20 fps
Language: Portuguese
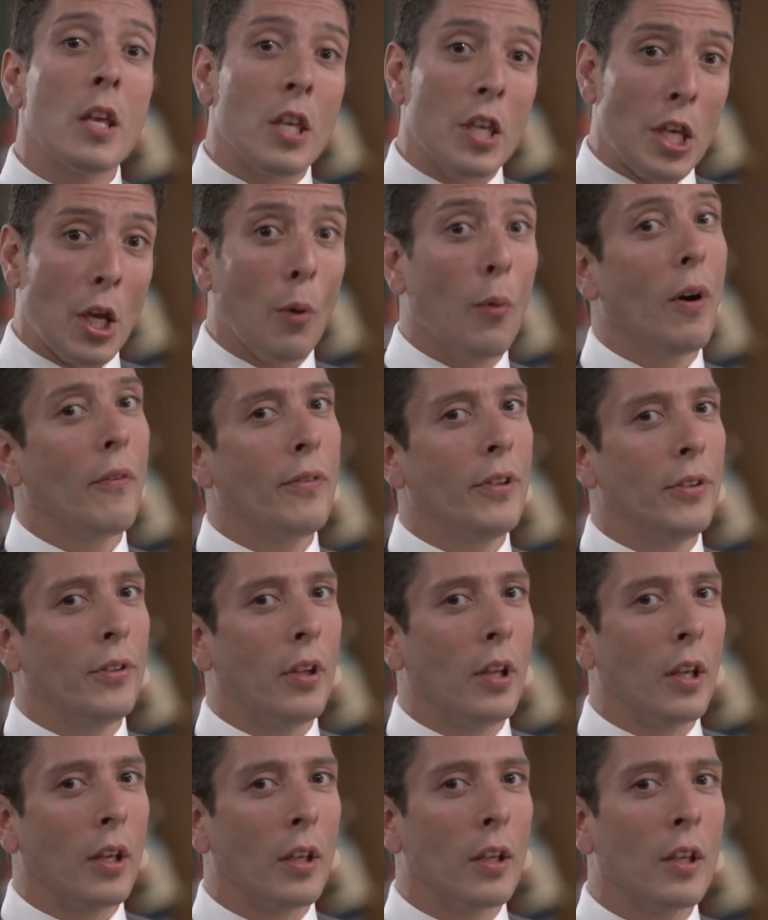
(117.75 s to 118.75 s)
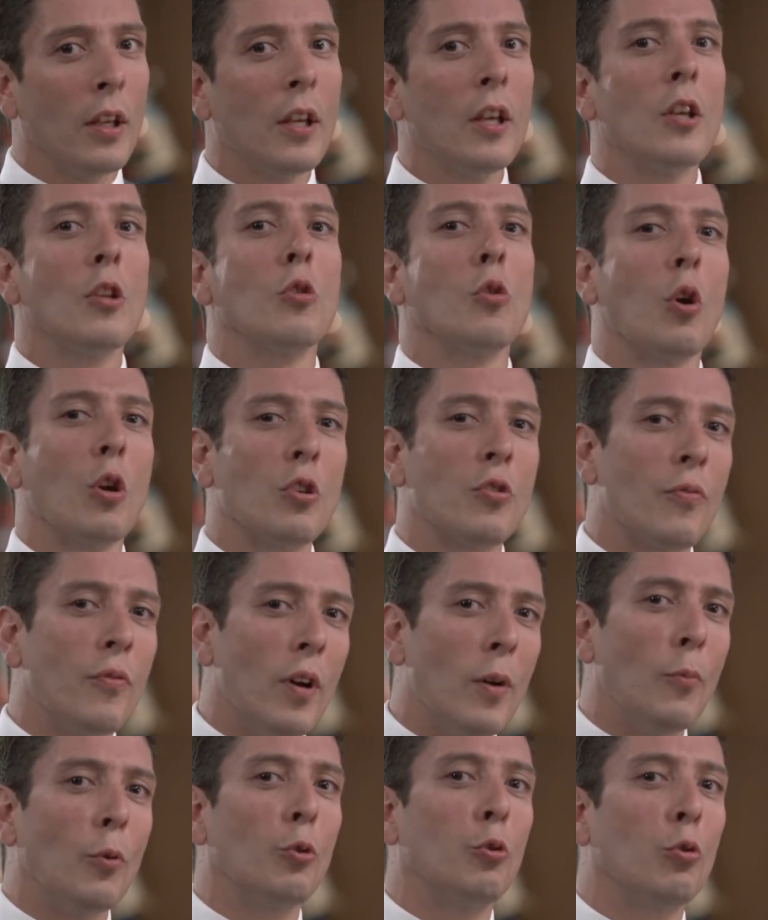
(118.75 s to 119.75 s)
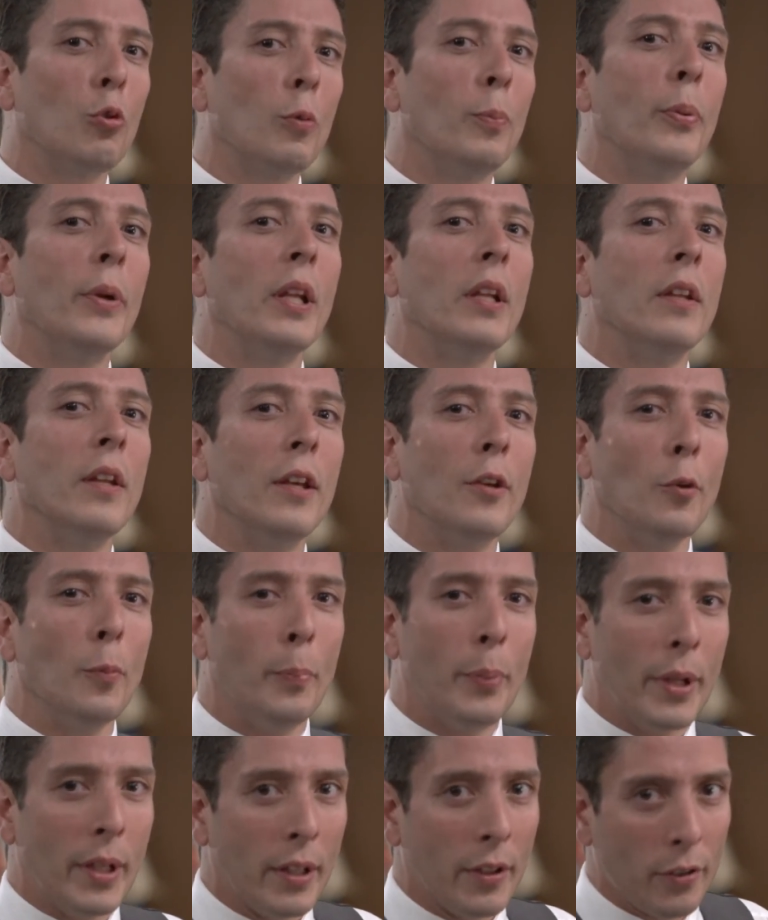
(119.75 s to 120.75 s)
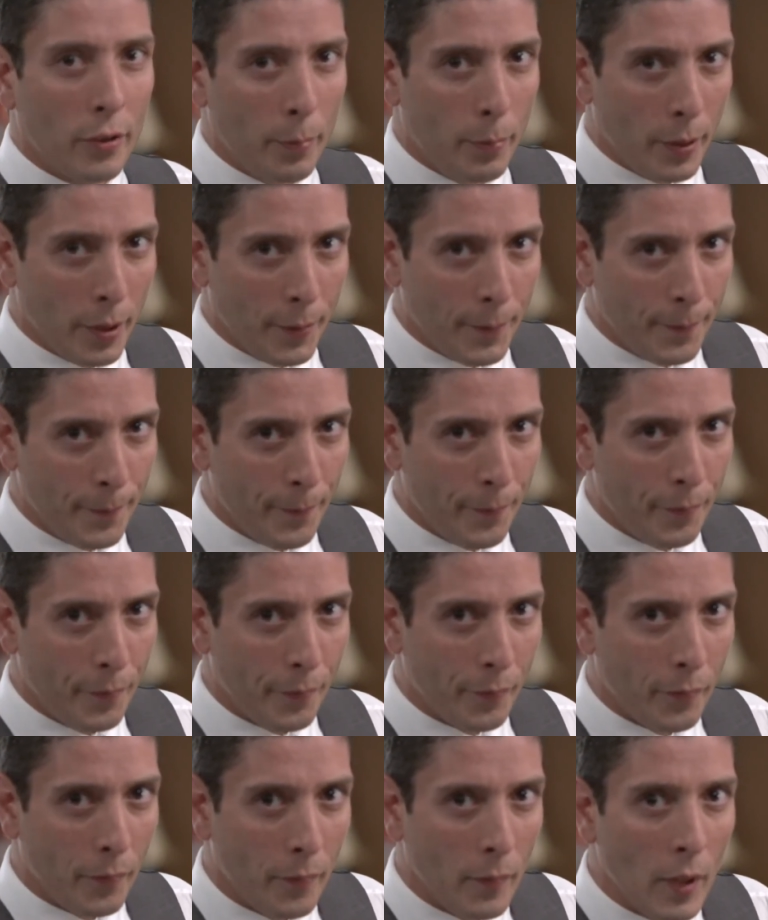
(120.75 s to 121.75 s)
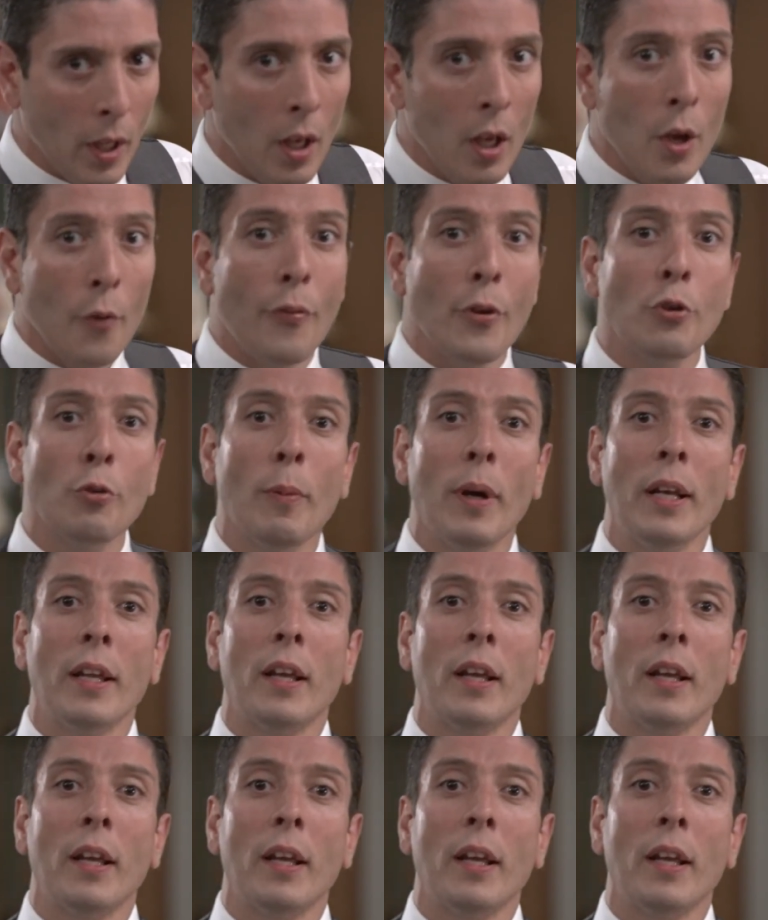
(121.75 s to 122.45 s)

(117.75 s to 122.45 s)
E eu avisei: nós vamos surpreender o príncipe. Fiz uma